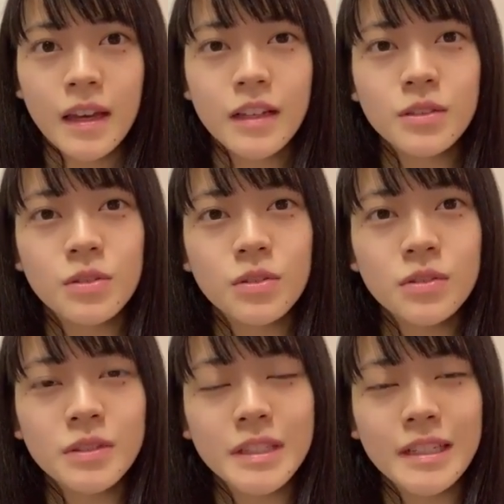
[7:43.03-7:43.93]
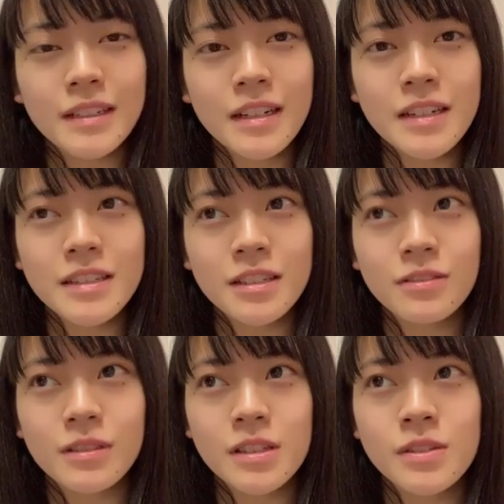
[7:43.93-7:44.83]
あとその時カレンちゃん
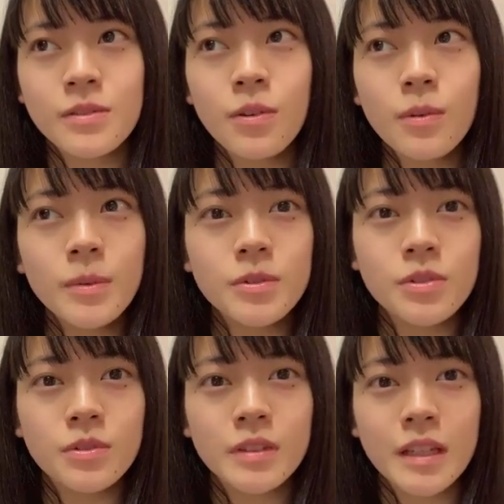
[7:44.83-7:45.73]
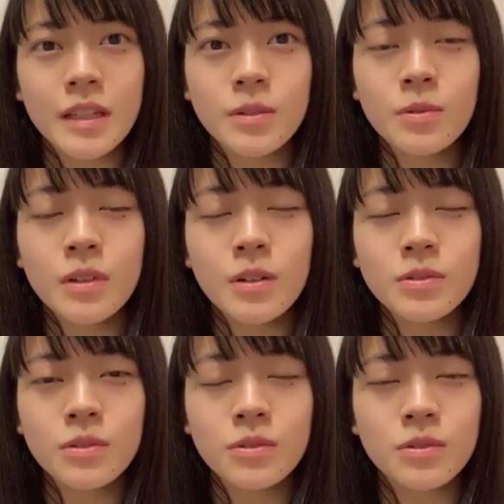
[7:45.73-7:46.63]
と私スローモーションで動画を
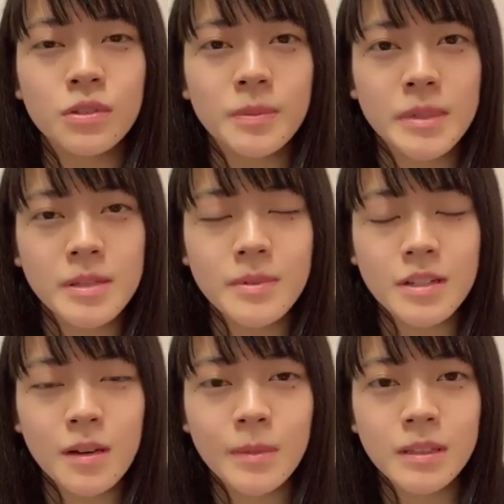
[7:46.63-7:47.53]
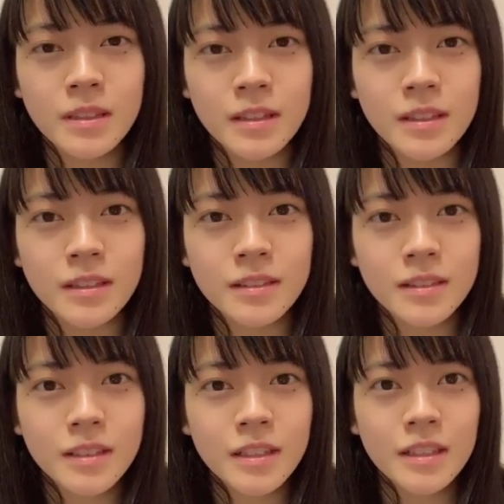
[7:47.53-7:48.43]
撮ることにめちゃめちゃハマってて、
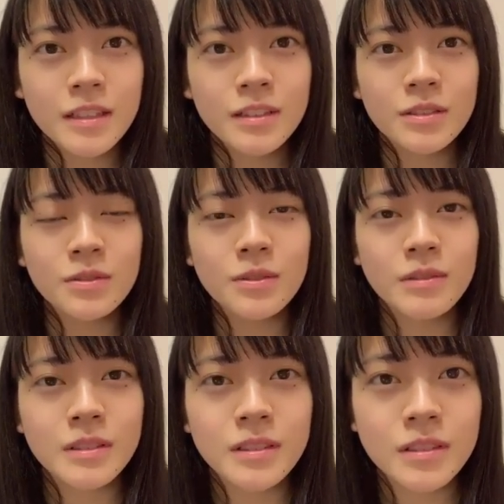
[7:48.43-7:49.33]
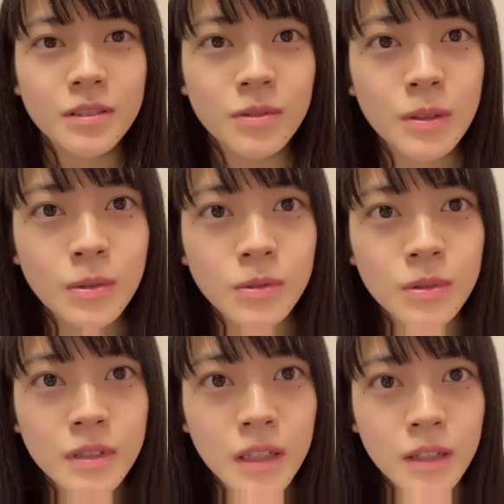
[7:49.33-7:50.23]
すごいそれを
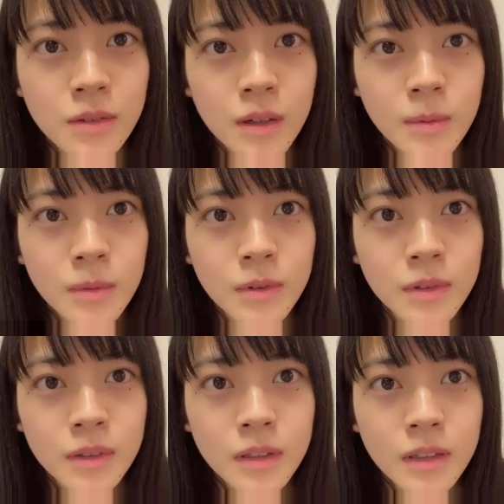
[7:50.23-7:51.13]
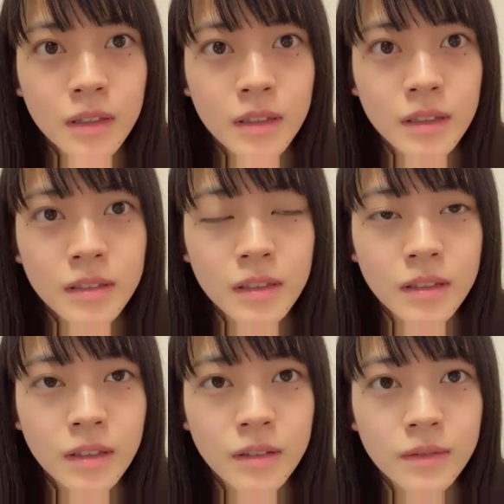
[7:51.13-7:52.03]
撮ったりとかもして
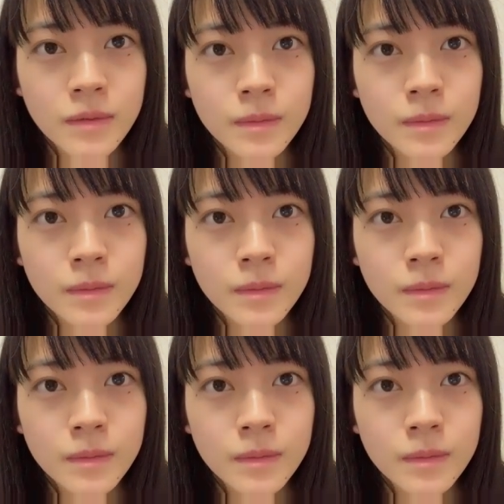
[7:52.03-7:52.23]
た。